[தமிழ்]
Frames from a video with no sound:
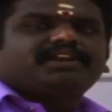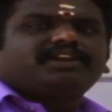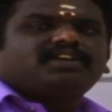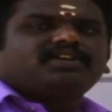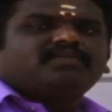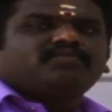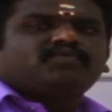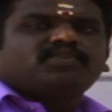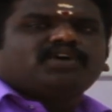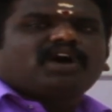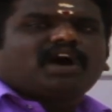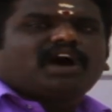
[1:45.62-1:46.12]
ரெண்டு
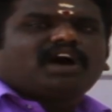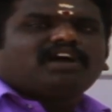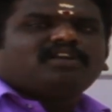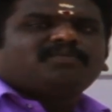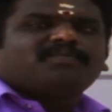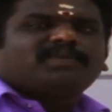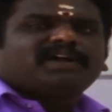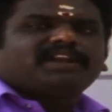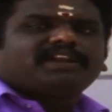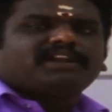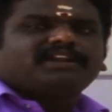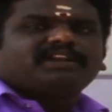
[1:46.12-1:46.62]
மூணு ஆறு
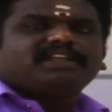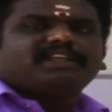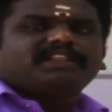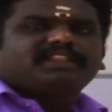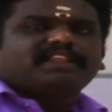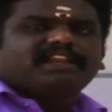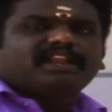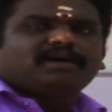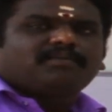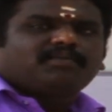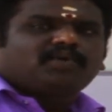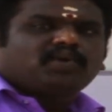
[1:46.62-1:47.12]
பன்னெண்டு
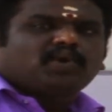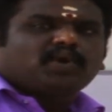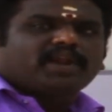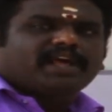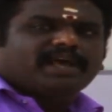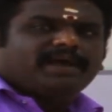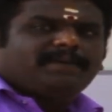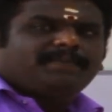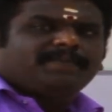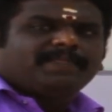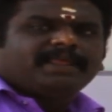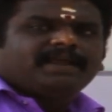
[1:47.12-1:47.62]
இந்த நம்பரோட
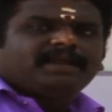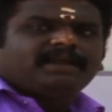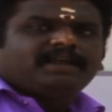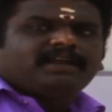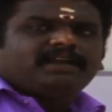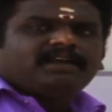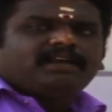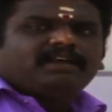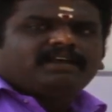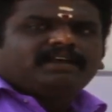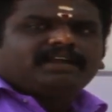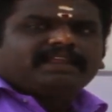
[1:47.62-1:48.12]

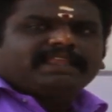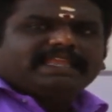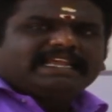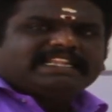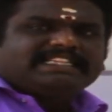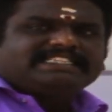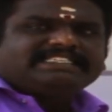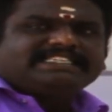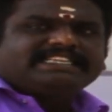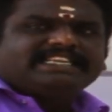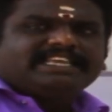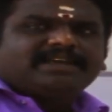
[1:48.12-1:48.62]

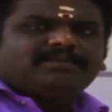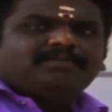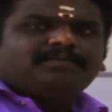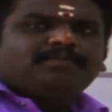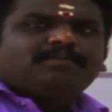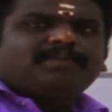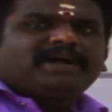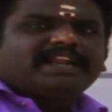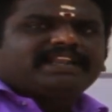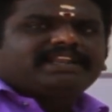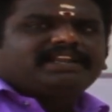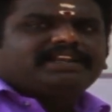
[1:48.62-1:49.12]
எல்சிஎம்
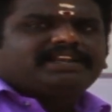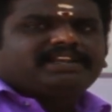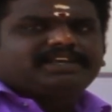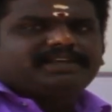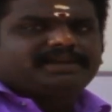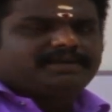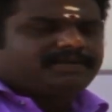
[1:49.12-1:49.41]
பன்னெண்டு